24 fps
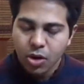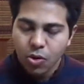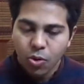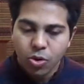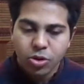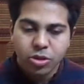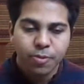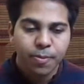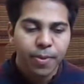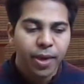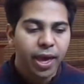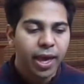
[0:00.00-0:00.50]

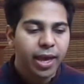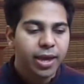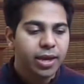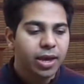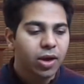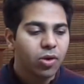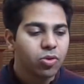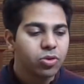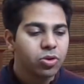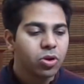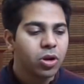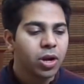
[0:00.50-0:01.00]
उसमें आए कि
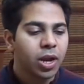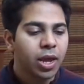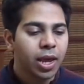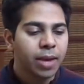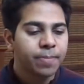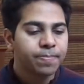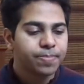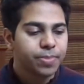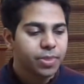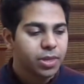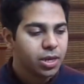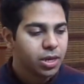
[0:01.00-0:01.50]
उन्होंने
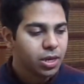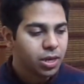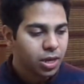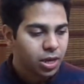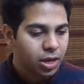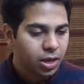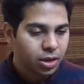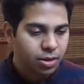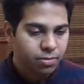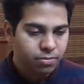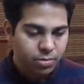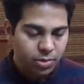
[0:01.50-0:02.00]

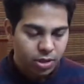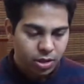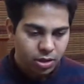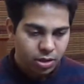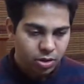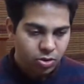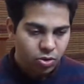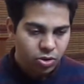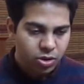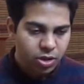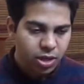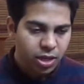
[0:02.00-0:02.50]

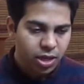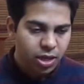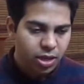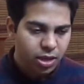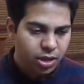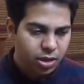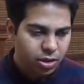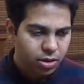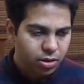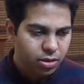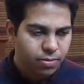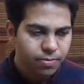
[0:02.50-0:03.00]
कोई
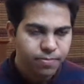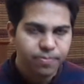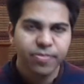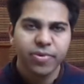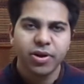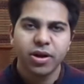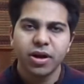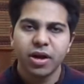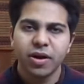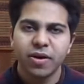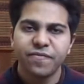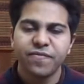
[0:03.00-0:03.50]

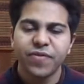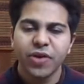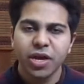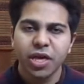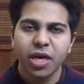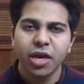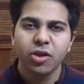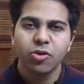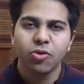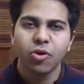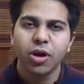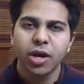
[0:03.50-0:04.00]

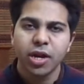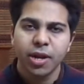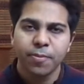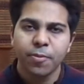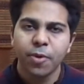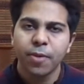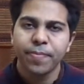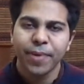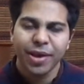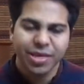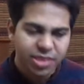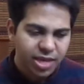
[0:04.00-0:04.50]
फकीर को गरीब को
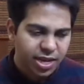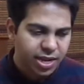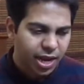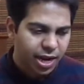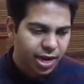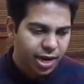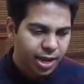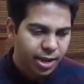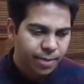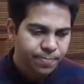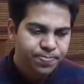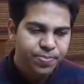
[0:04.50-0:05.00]
पैसे
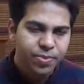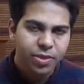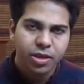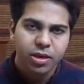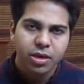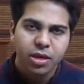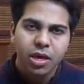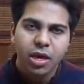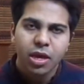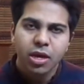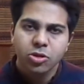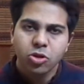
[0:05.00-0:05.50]
देने हैं
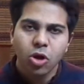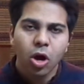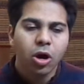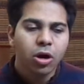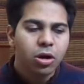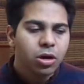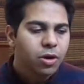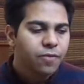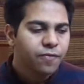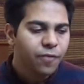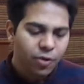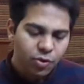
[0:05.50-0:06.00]
तो
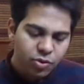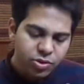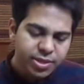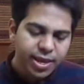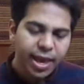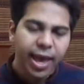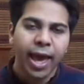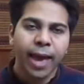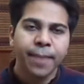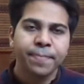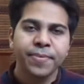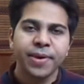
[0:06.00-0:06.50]
वो उस
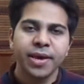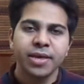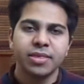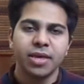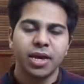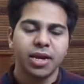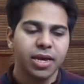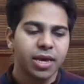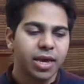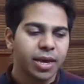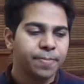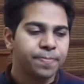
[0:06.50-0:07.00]
ऐप के
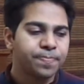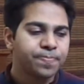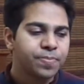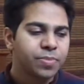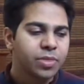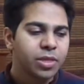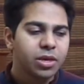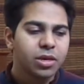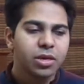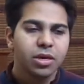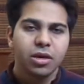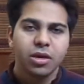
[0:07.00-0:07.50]
ज़रिए
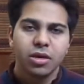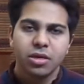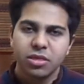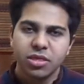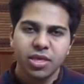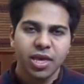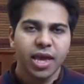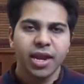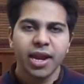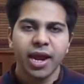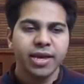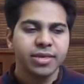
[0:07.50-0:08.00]

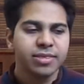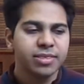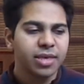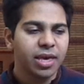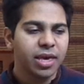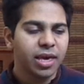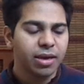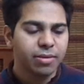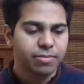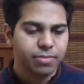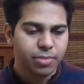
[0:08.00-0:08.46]
सी